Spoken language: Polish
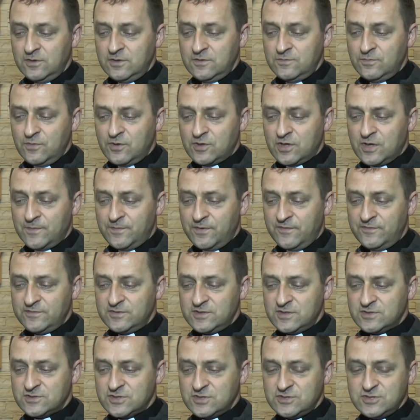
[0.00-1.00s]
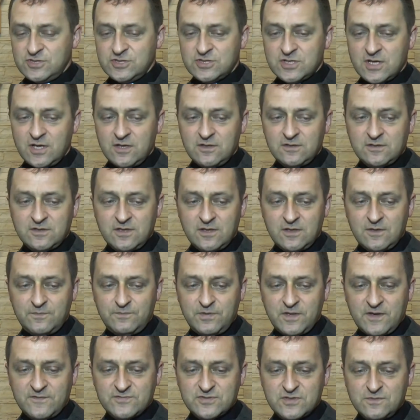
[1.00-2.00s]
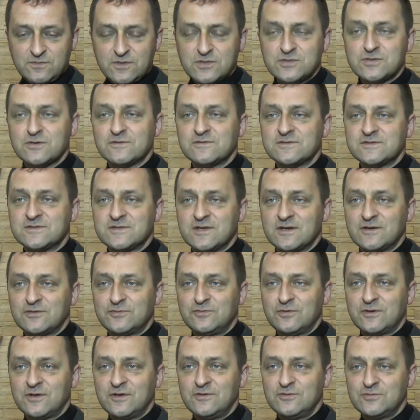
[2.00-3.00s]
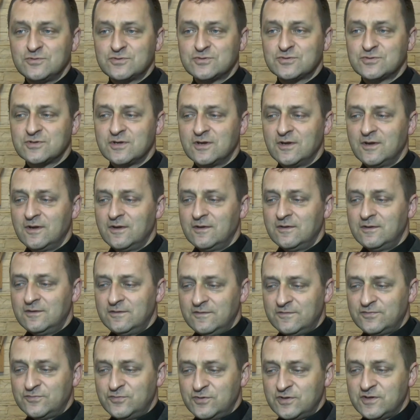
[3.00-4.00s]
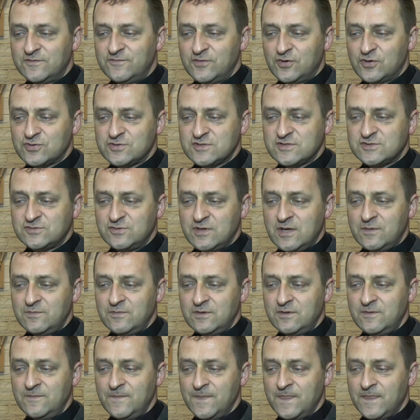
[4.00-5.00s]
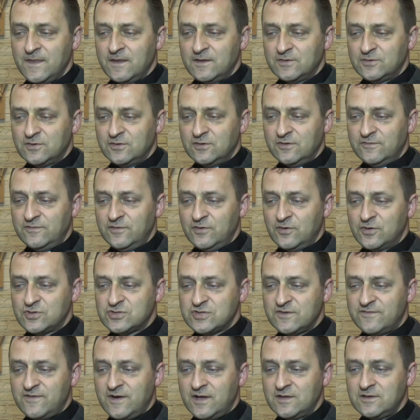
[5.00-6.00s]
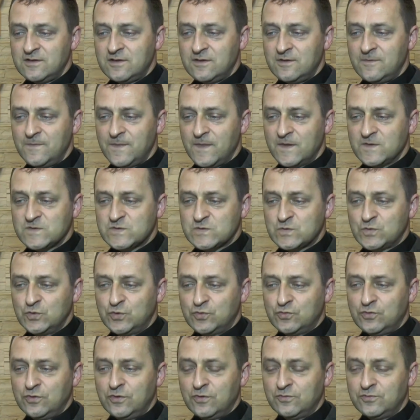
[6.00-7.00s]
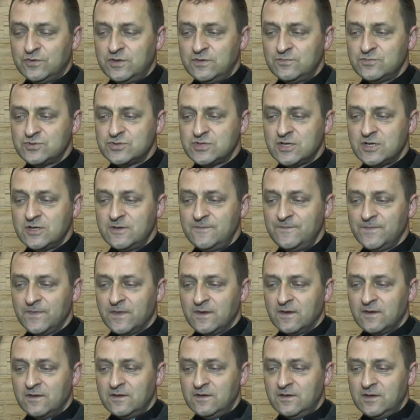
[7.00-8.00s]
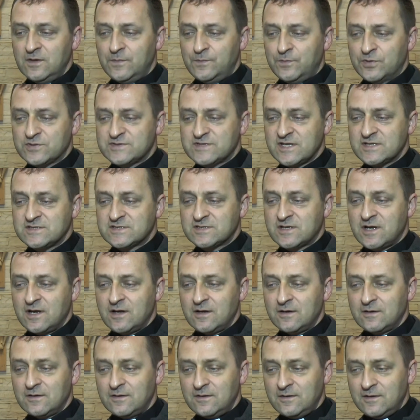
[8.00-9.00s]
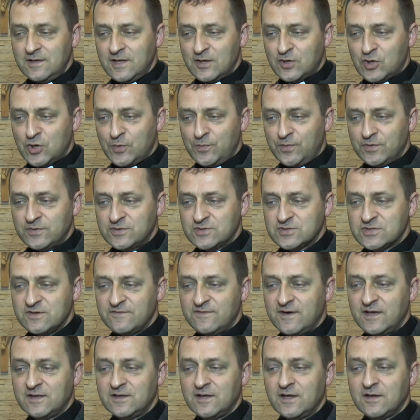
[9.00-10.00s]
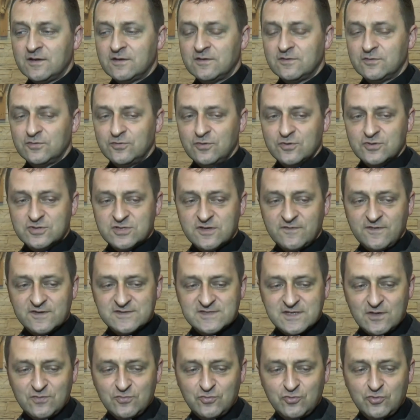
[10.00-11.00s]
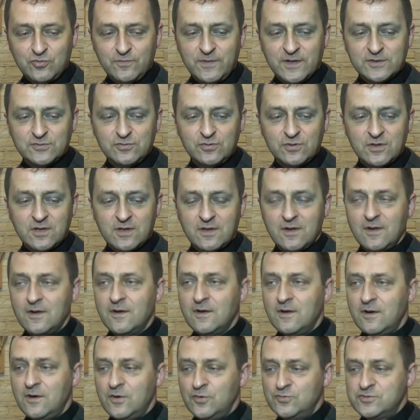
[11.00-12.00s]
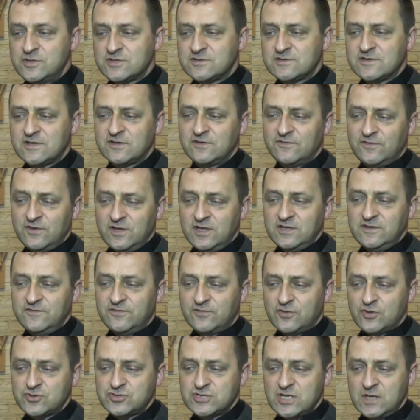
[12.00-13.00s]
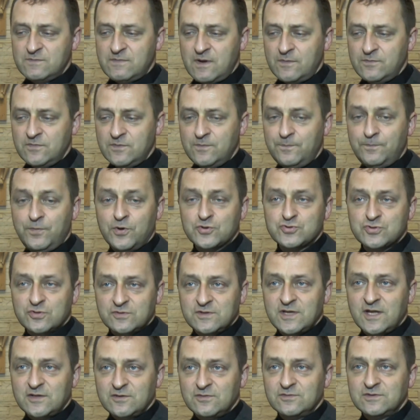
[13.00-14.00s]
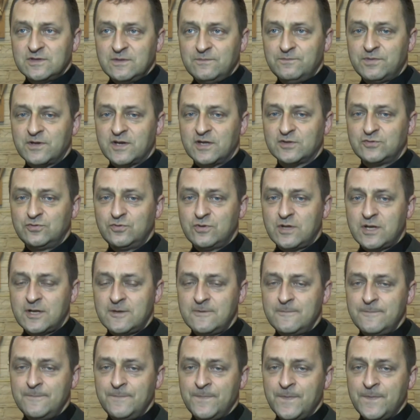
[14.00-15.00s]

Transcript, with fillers: i mogę powiedzieć, że dzisiaj te pierwsze miesiące, które już, w których wykorzystujemy to nowe ogrzewanie, skutkują tym, że posadzka lekko podgrzewana dogrzewa całą kubaturę. Ludzie są zadowoleni. W kościele mamy pożądaną temperaturę.